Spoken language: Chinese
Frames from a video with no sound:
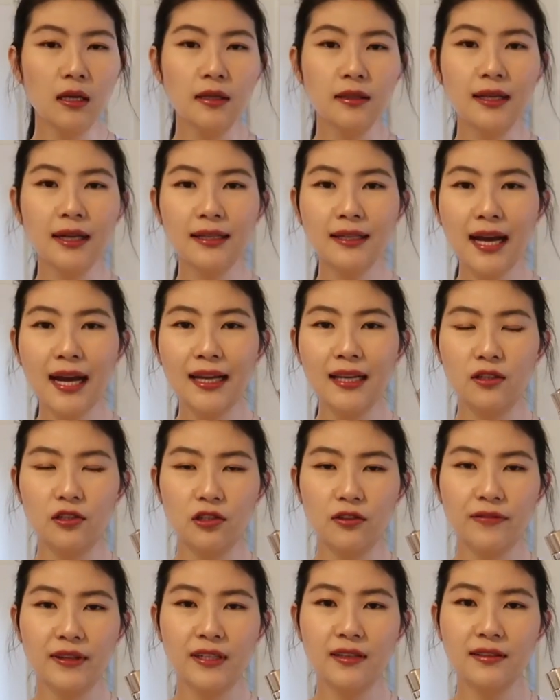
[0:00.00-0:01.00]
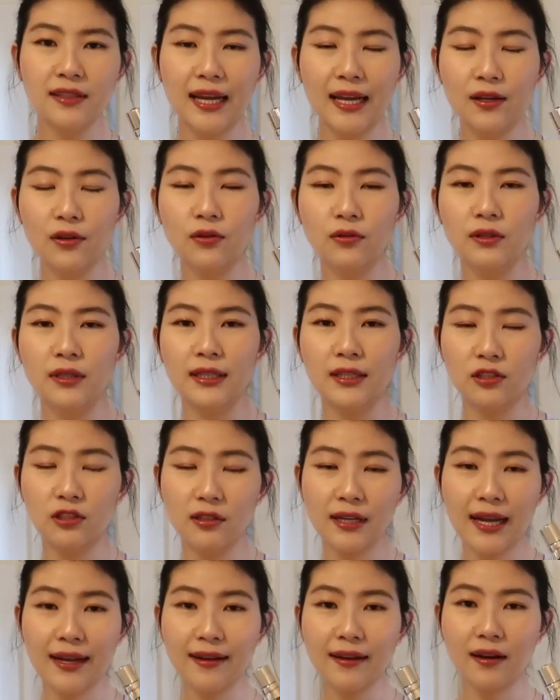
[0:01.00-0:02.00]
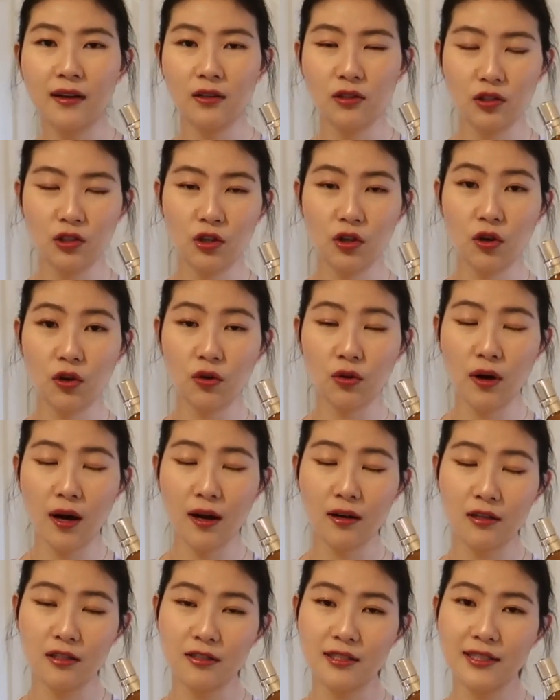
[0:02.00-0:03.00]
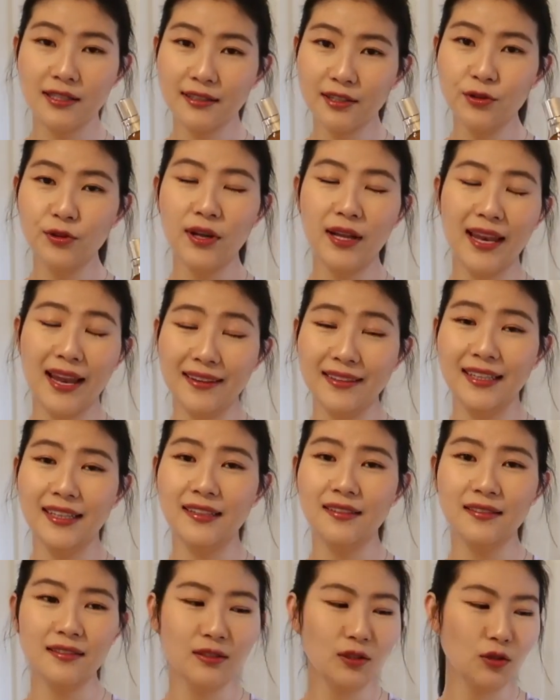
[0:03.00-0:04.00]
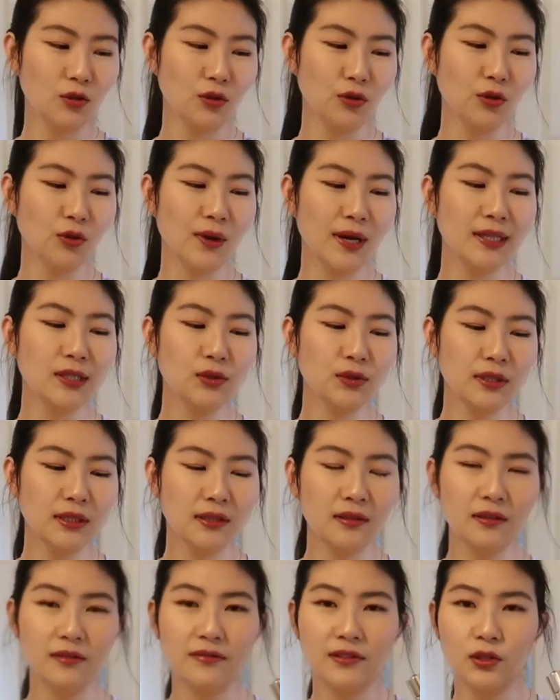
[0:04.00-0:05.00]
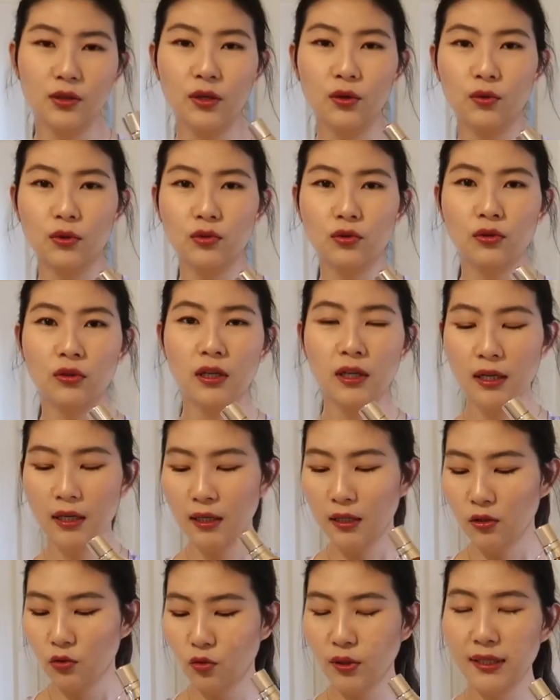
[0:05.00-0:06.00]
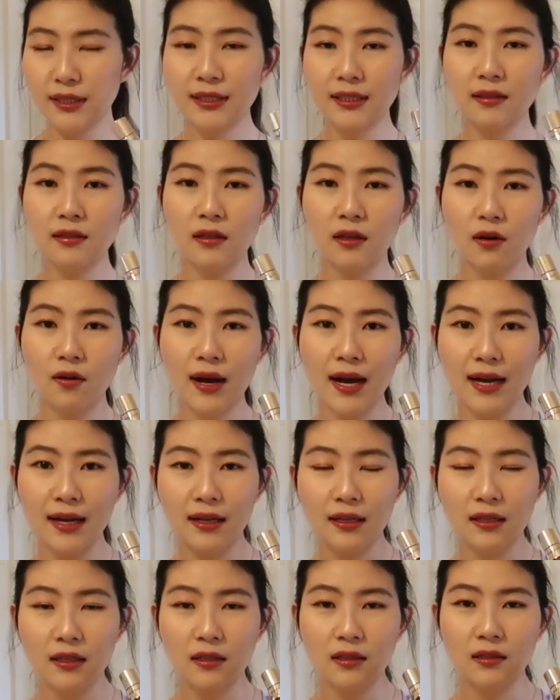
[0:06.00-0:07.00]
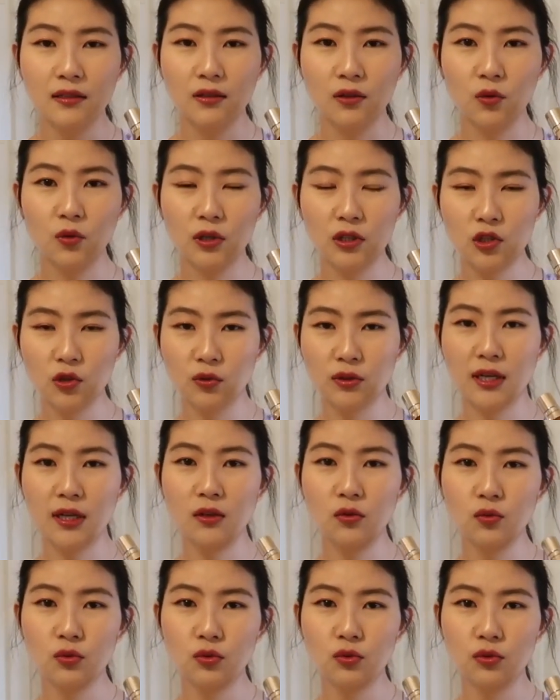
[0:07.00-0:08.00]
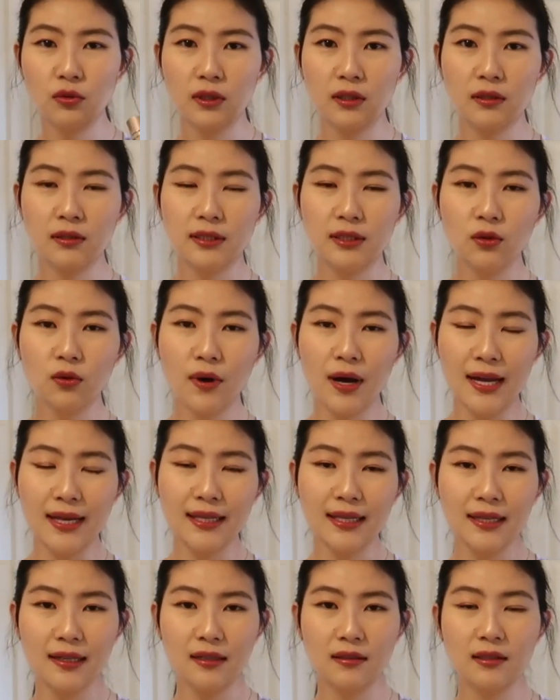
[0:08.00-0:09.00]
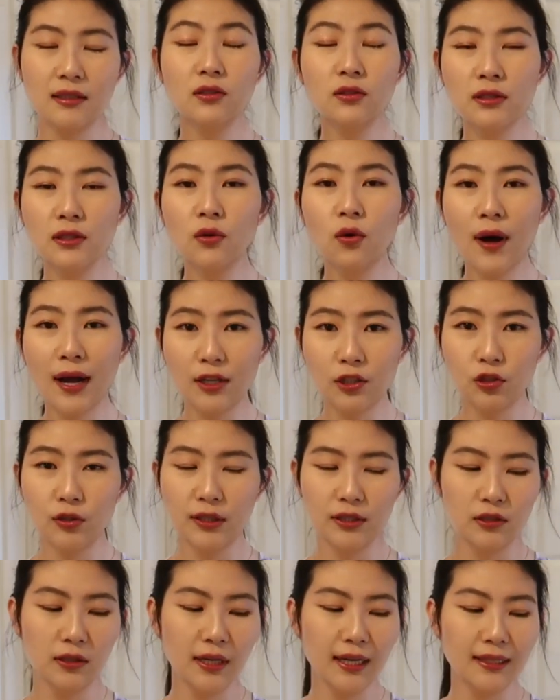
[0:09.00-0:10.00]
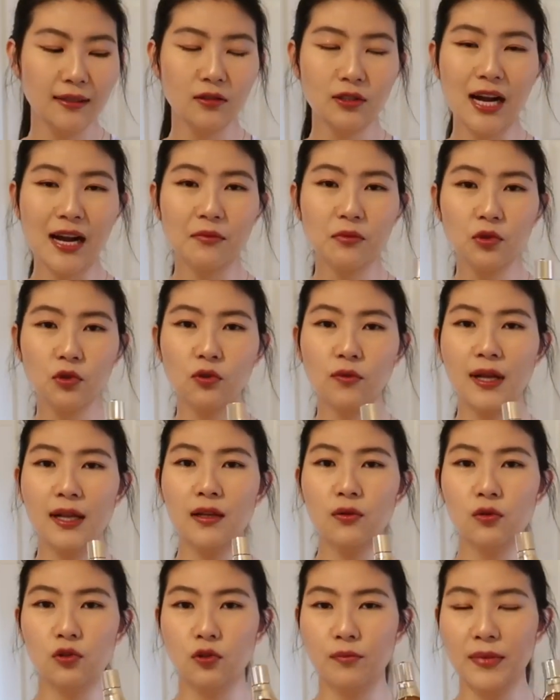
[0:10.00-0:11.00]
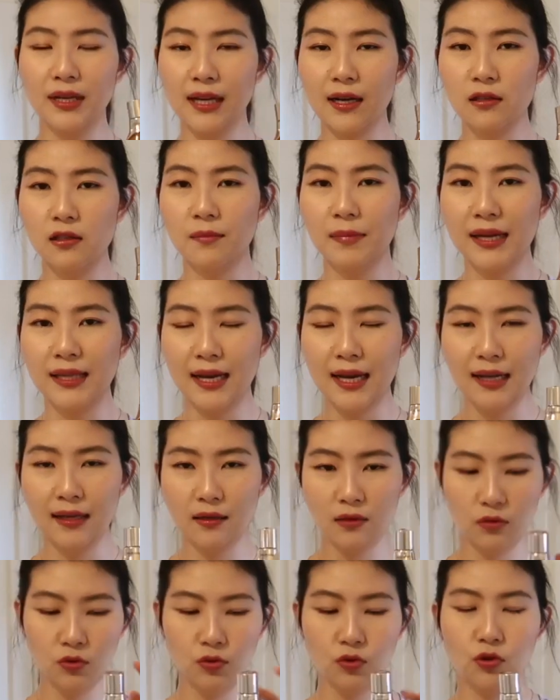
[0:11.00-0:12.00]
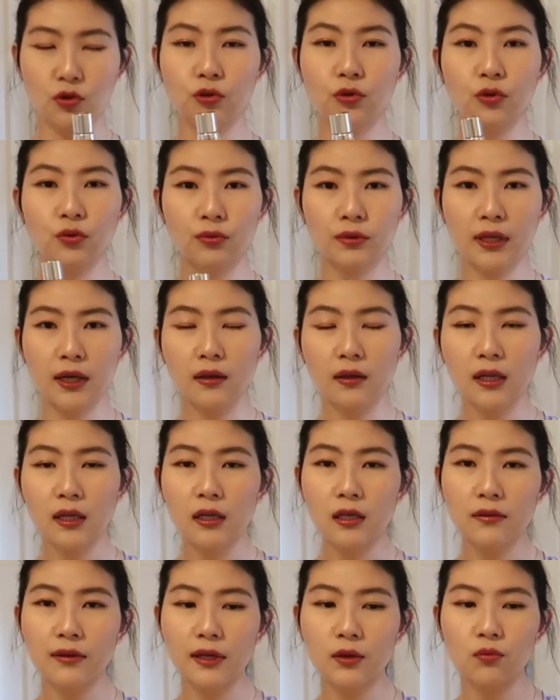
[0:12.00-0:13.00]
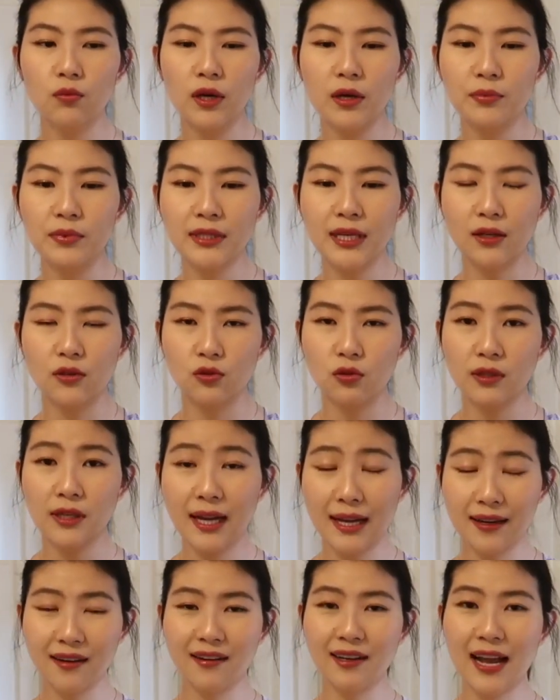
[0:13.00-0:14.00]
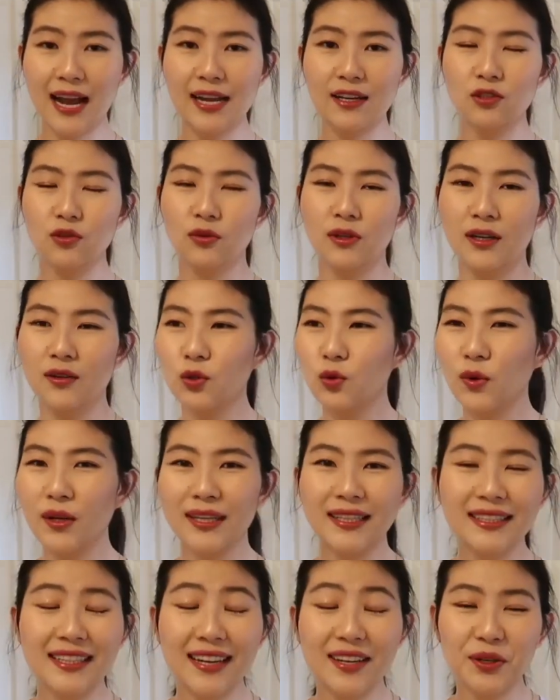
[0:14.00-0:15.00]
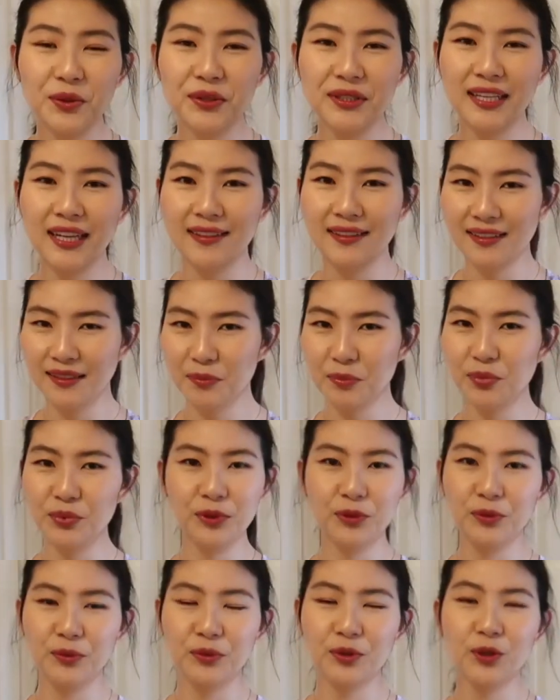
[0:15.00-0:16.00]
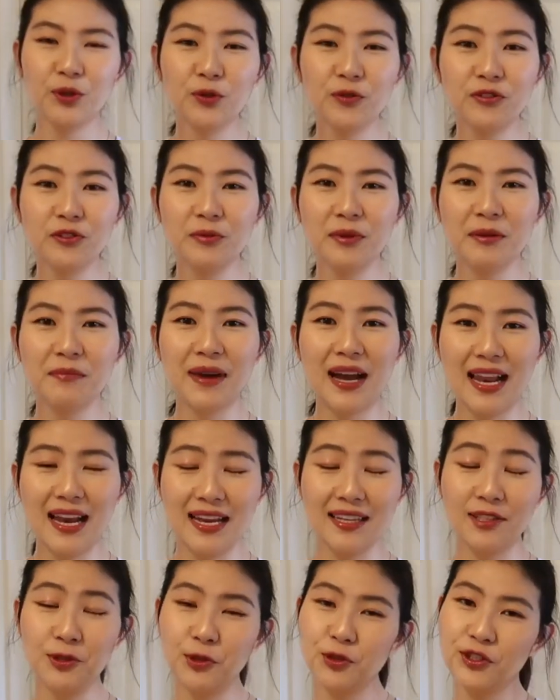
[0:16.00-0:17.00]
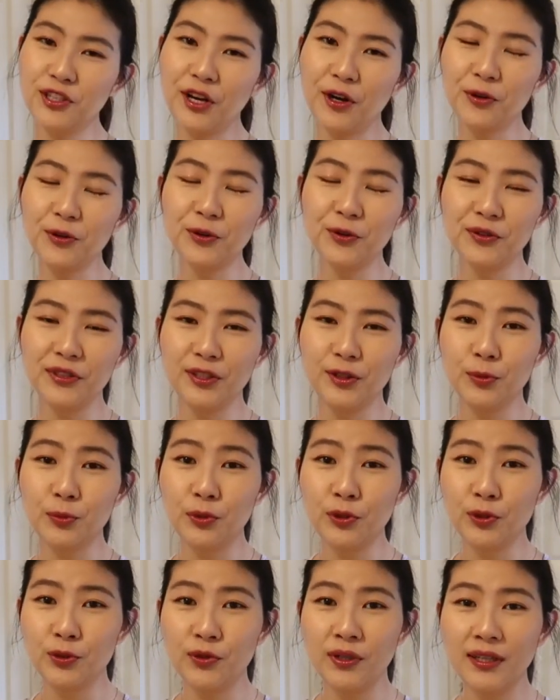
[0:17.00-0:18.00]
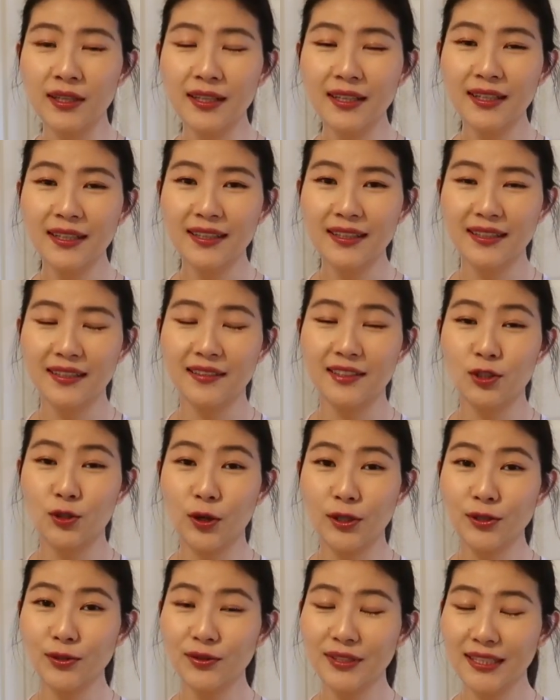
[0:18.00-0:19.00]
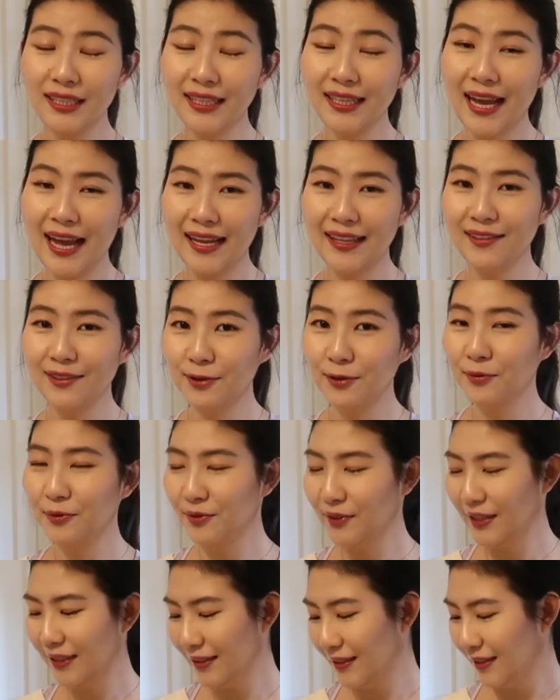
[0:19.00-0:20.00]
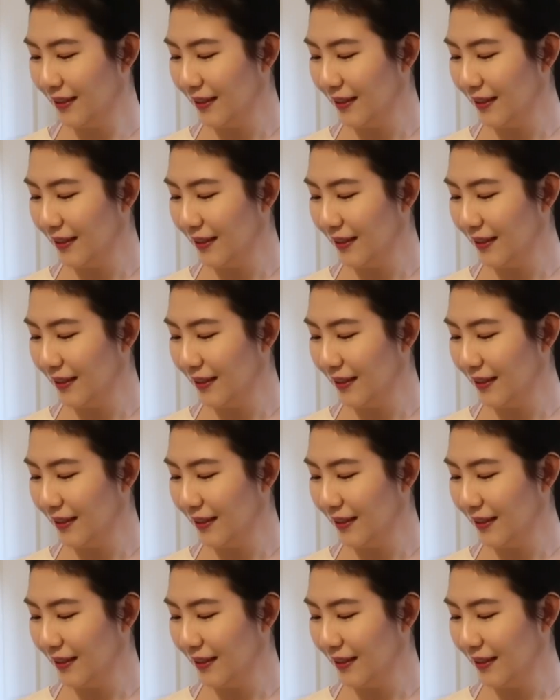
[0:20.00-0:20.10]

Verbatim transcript: 那它也是非常耐用的，也是开盖之后24个月，2年就是用完就行。所以我就是最近的话，我手上陆续的精华水之类的差不多用完了，我准备开始把它就是用掉，因为我也不想说开盖太久，然后过了1年又1年的。不，护肤品买来的就是要用的，又不是说等着传宗接代的，对不对？